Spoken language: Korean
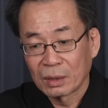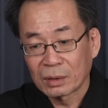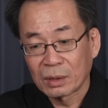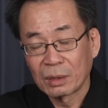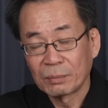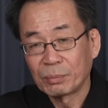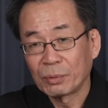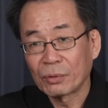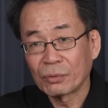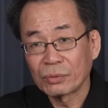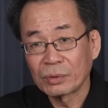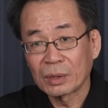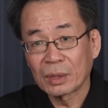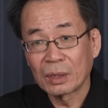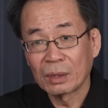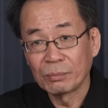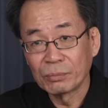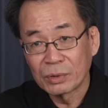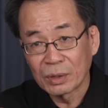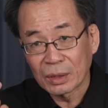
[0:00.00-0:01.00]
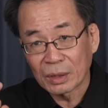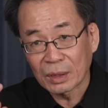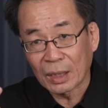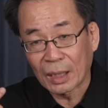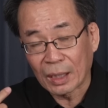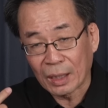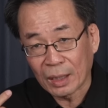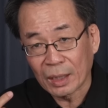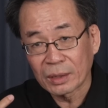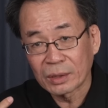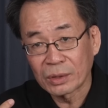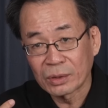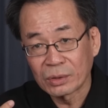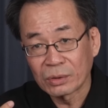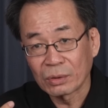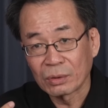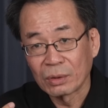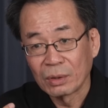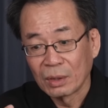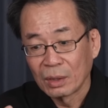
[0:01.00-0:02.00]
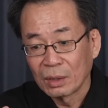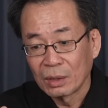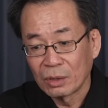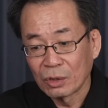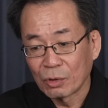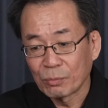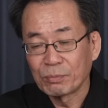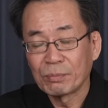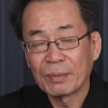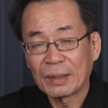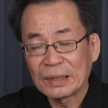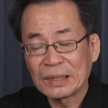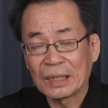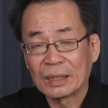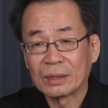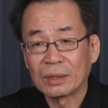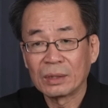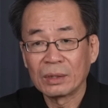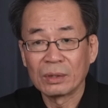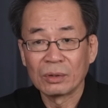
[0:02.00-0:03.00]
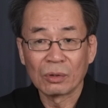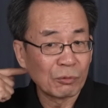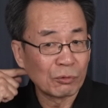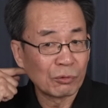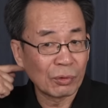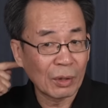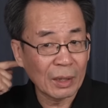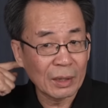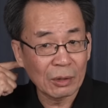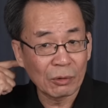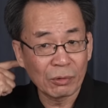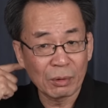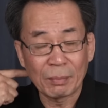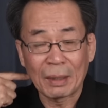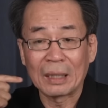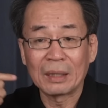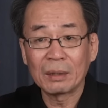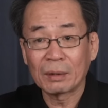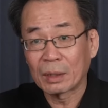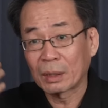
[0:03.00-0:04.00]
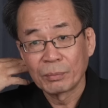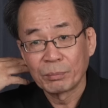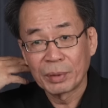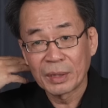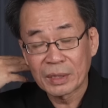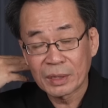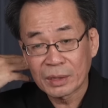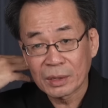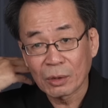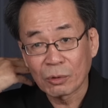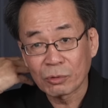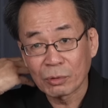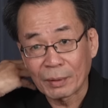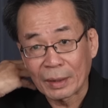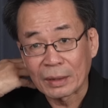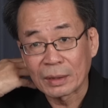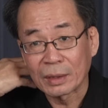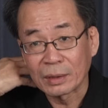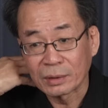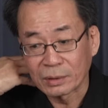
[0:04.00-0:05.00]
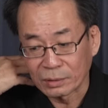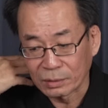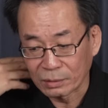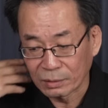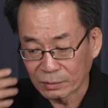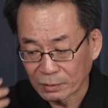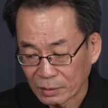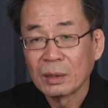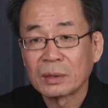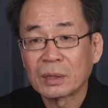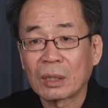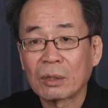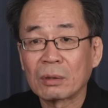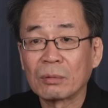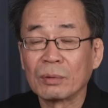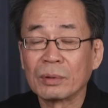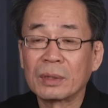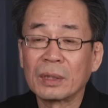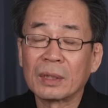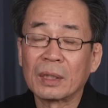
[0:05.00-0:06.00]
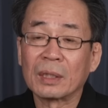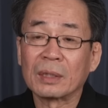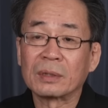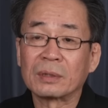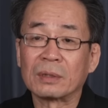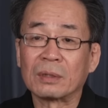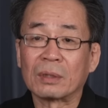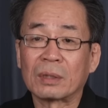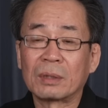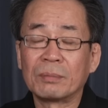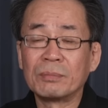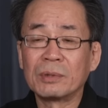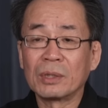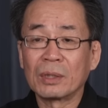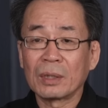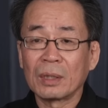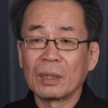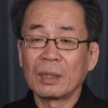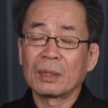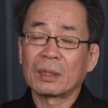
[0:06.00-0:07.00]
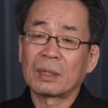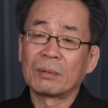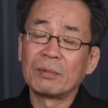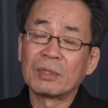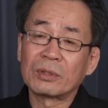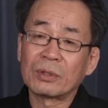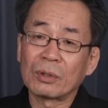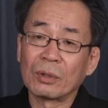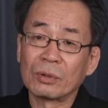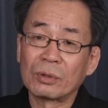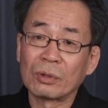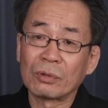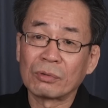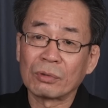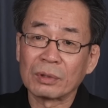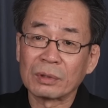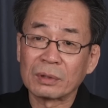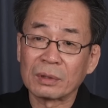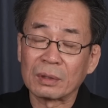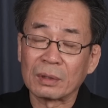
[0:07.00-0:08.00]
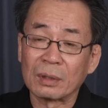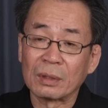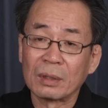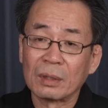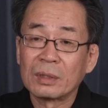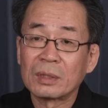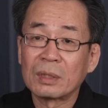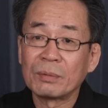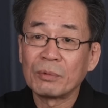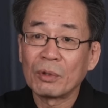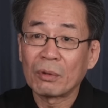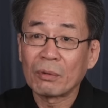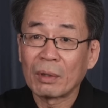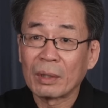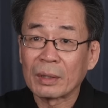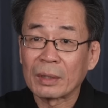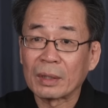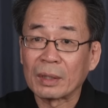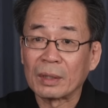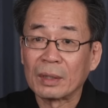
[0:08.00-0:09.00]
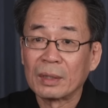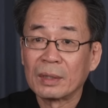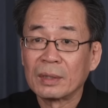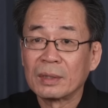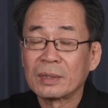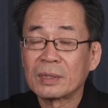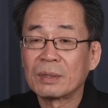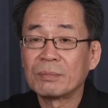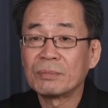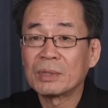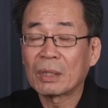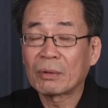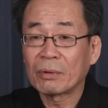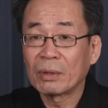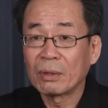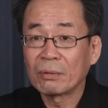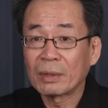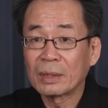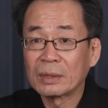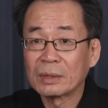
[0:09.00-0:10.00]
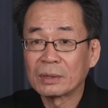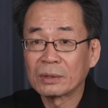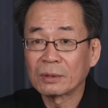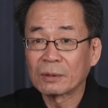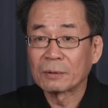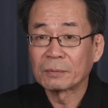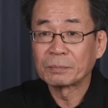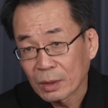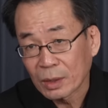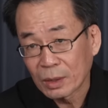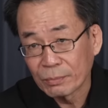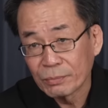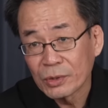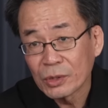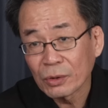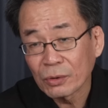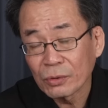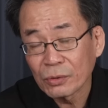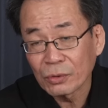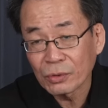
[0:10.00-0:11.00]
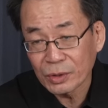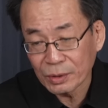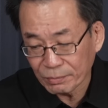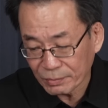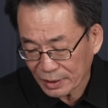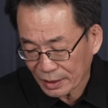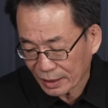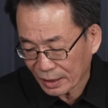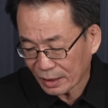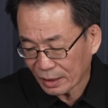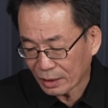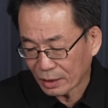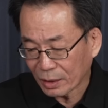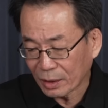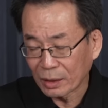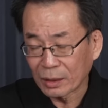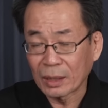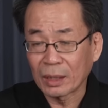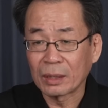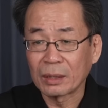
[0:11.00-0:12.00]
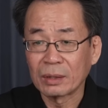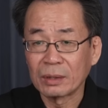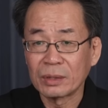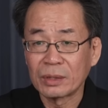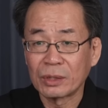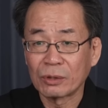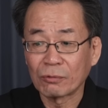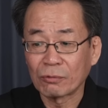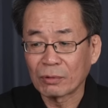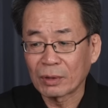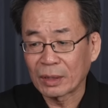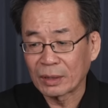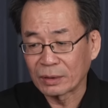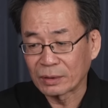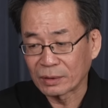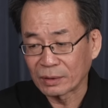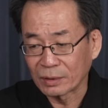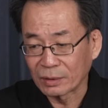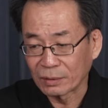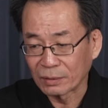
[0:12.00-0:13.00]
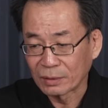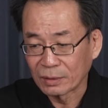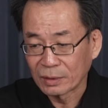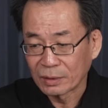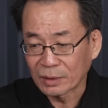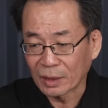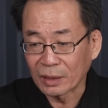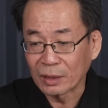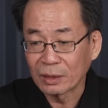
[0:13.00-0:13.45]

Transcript: 근데 이 뾰루지가 염증이 안 가시죠? 이것뿐만이 아니에요. 조사 자국이 많이, 패치 자국도 많이 났어요. 자, 그럼 어떻게 되겠어요? 김정일, 김일성이 어떻게 죽었어요? 심혈관계. 심장과 혈관이죠. 김정은도 심장에 이상이 있다는 징후가 있어요. 자,